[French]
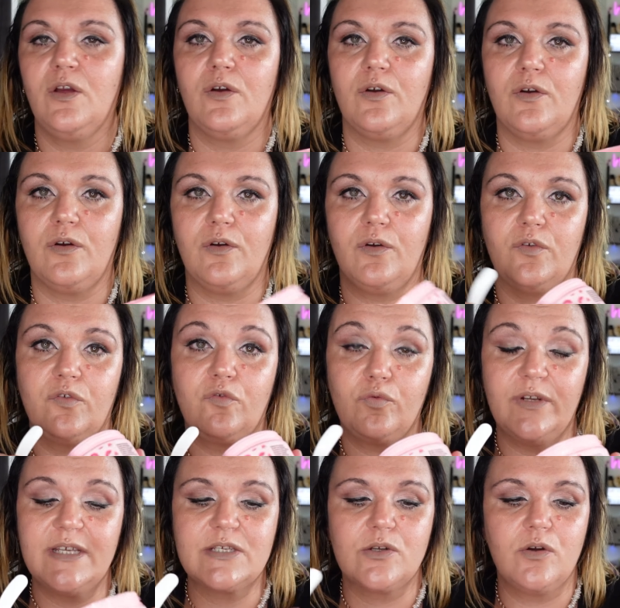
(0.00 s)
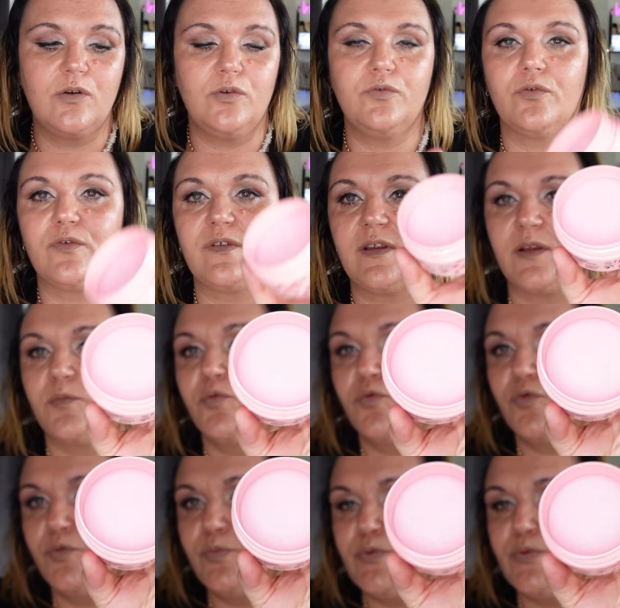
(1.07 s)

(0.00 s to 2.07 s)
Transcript: euh, sous les ongles, donc c'est beaucoup